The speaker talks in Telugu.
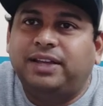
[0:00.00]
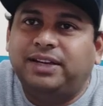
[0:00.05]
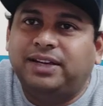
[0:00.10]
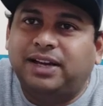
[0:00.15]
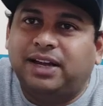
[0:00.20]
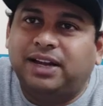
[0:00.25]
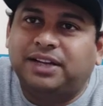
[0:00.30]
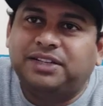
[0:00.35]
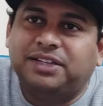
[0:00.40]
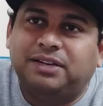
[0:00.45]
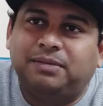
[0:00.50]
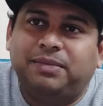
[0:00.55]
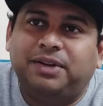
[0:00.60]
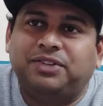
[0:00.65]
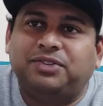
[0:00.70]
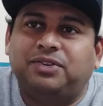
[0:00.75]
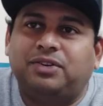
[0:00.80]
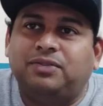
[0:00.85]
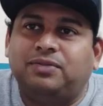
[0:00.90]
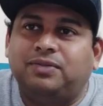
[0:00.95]
ఈ కలెక్షన్
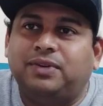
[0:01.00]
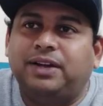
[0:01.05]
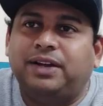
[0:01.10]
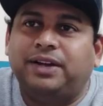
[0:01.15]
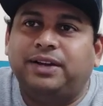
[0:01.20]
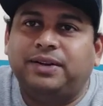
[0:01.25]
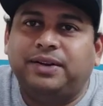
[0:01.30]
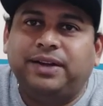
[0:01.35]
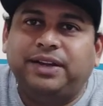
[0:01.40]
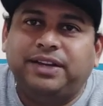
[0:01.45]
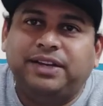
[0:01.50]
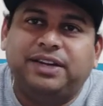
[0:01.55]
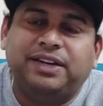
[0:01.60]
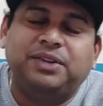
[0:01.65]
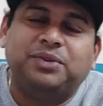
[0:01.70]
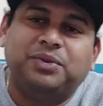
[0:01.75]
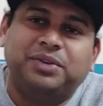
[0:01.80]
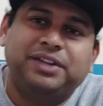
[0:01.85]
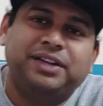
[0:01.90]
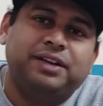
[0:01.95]
బేస్డ్ ఇంకా
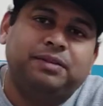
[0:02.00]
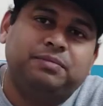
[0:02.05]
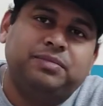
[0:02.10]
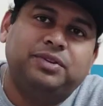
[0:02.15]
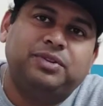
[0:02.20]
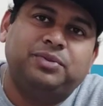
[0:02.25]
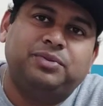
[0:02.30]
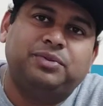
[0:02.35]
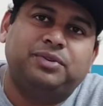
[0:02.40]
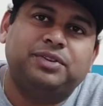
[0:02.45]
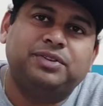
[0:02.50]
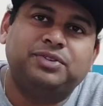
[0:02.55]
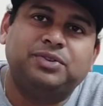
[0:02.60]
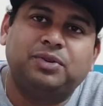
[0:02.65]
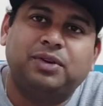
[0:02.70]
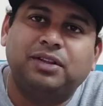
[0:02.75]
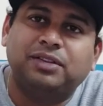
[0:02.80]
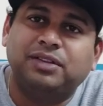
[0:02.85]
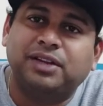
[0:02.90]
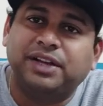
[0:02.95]
ఇవన్నీ కొద్దిగా ఇబ్బంది ఉంటుంది సో
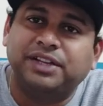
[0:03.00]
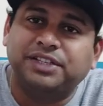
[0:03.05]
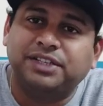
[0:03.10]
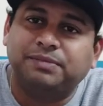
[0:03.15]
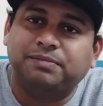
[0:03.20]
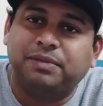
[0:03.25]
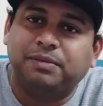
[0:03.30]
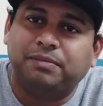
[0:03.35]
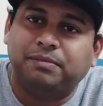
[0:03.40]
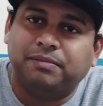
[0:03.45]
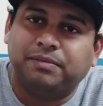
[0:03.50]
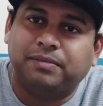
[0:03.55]
అందుకని చెప్పి